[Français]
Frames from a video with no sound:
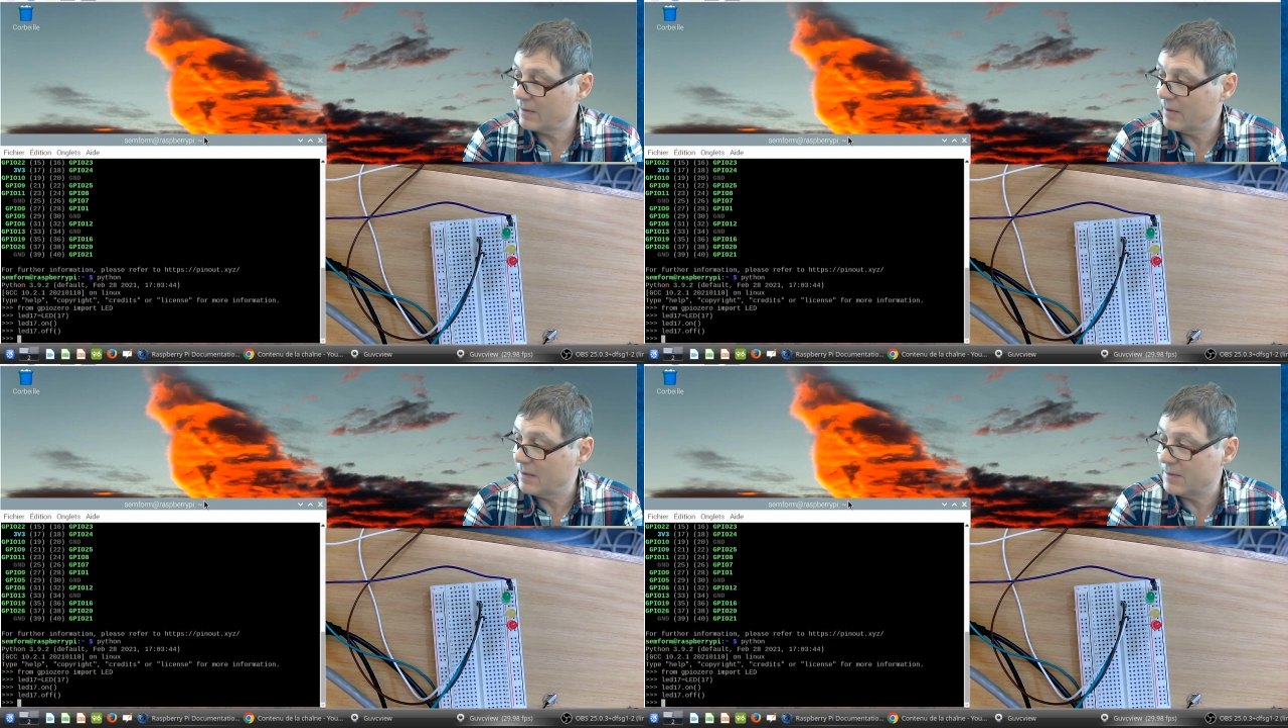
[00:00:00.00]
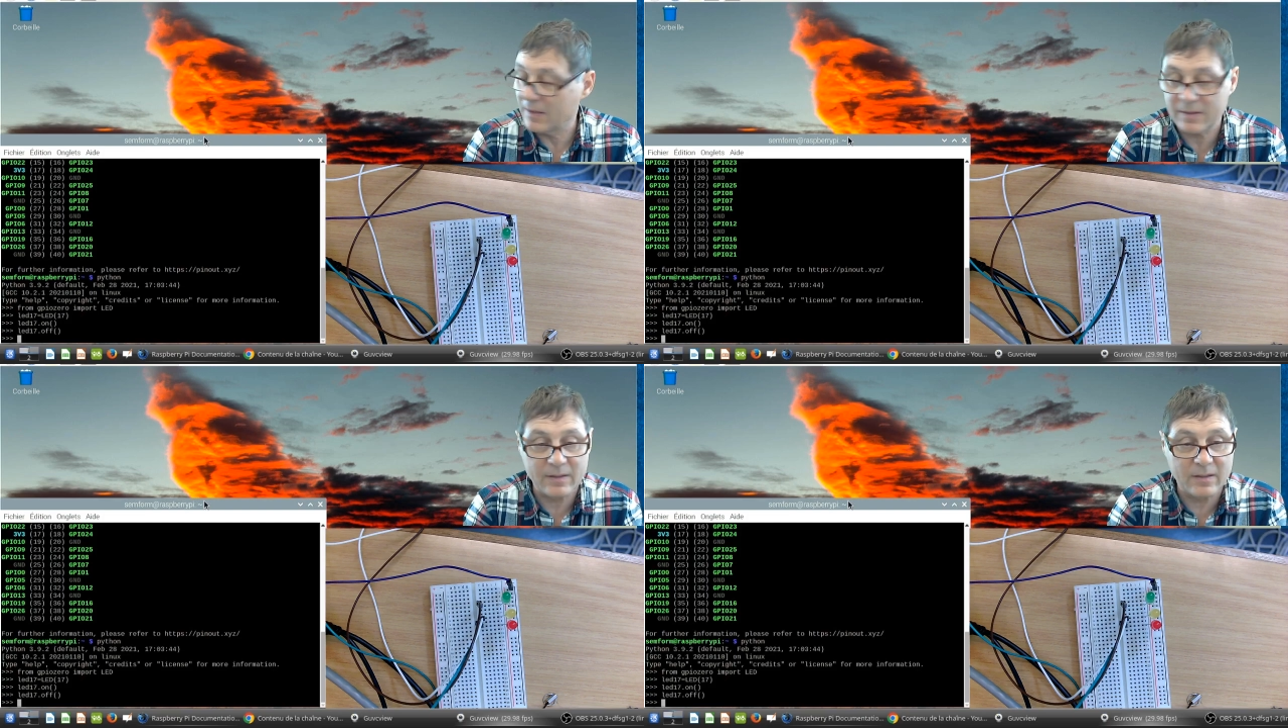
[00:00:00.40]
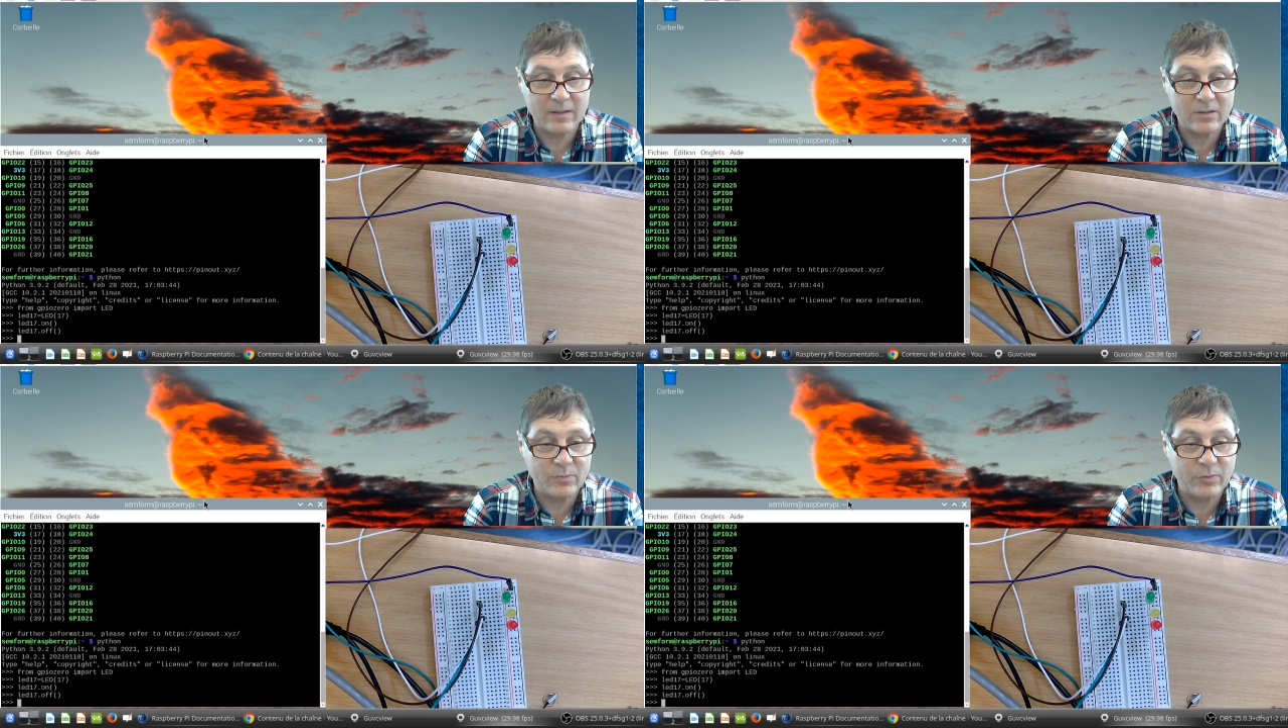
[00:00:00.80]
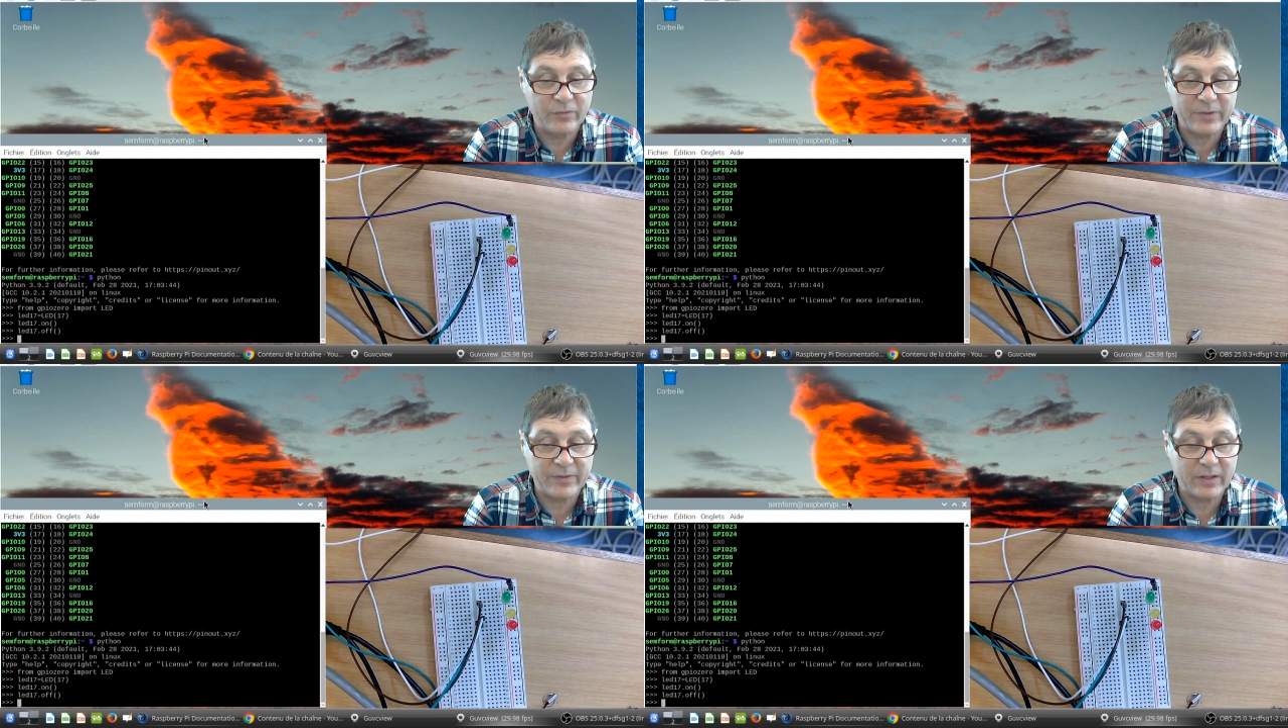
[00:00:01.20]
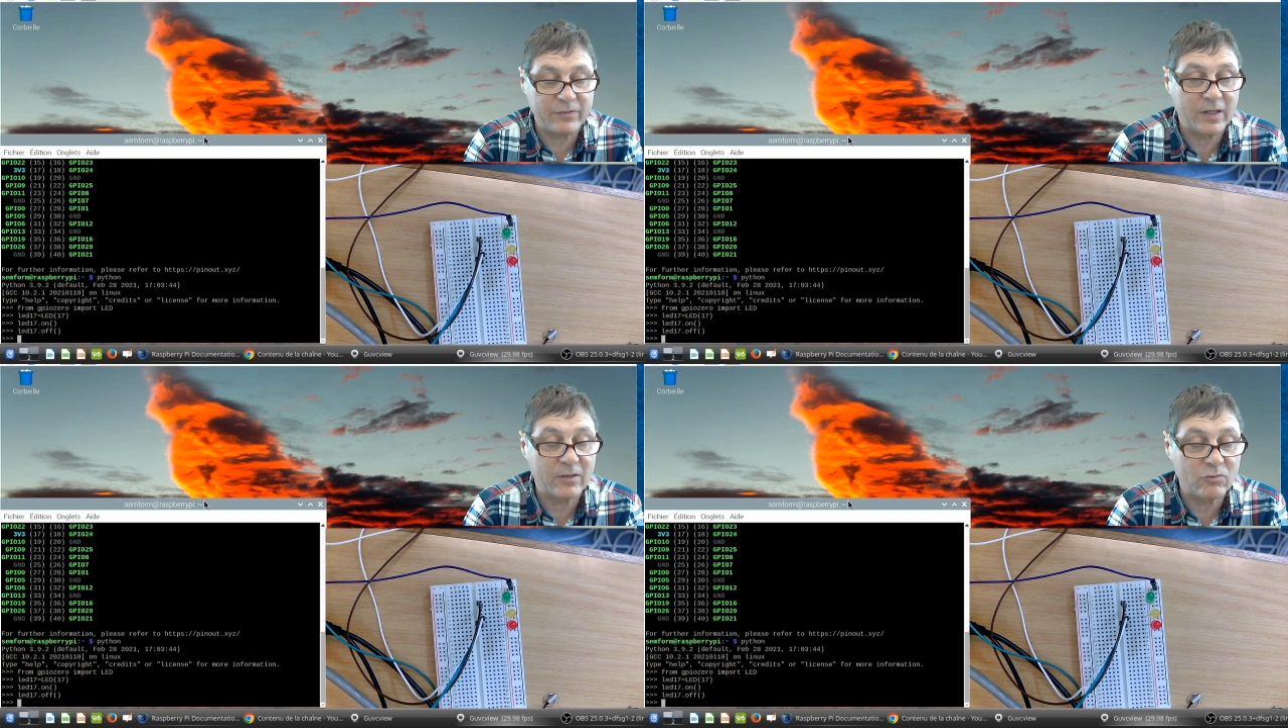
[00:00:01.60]
Elle s'est éteinte. Pour
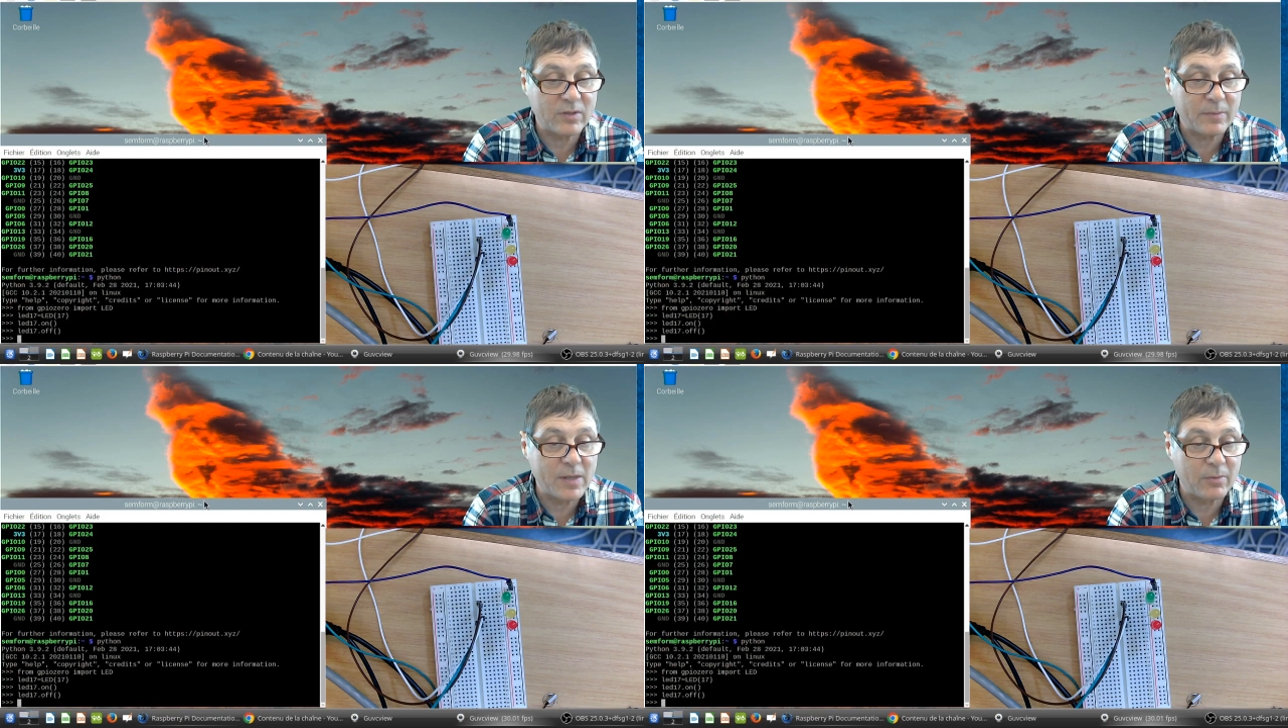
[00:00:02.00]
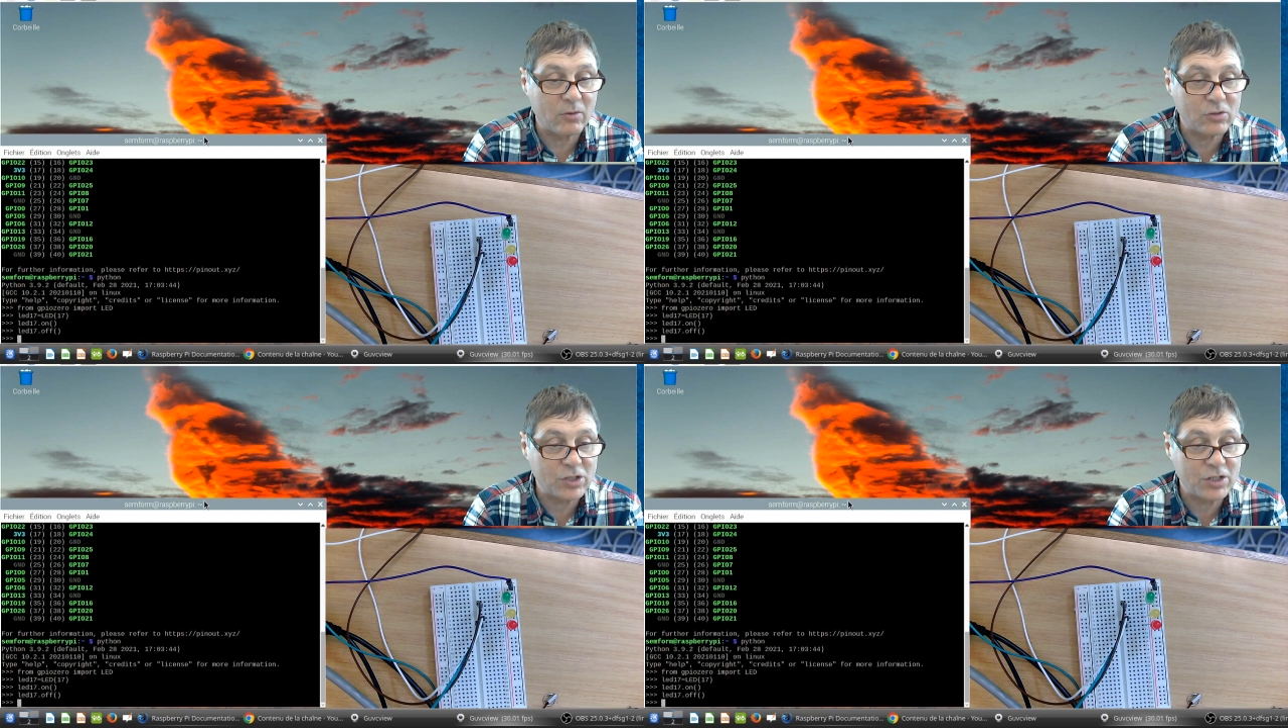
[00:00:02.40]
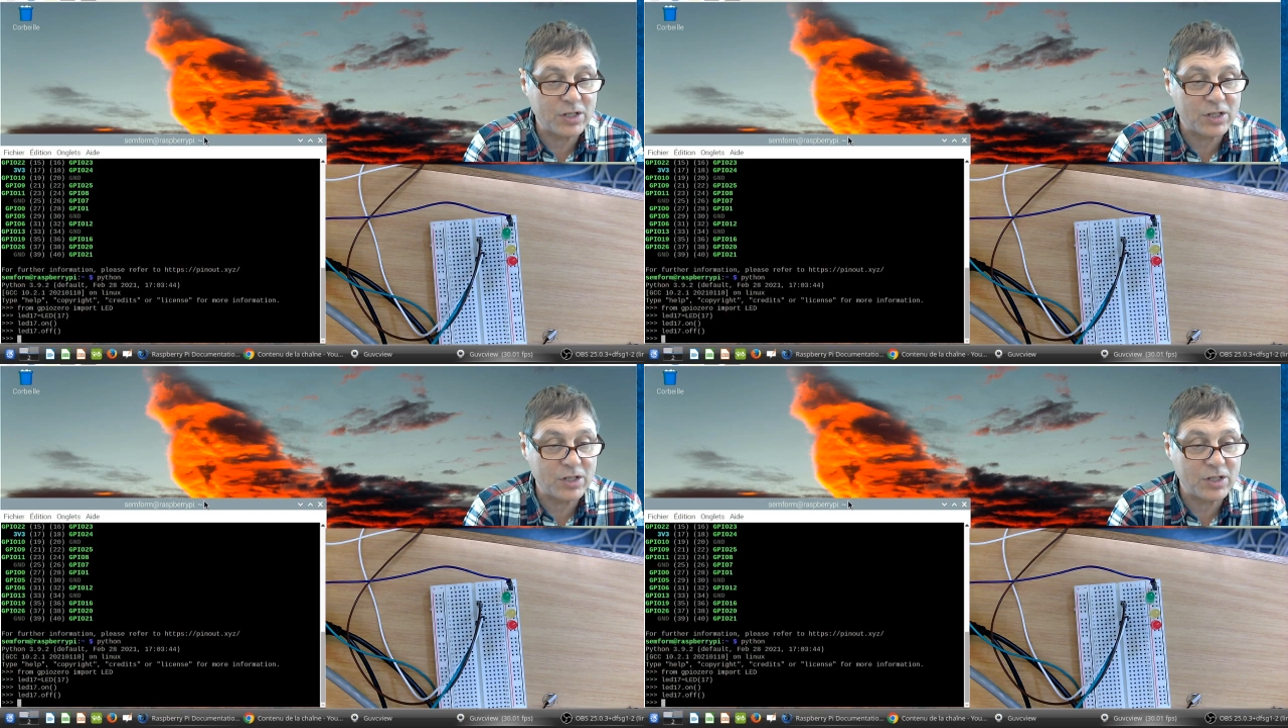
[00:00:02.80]
vérifier que tout est bien branché,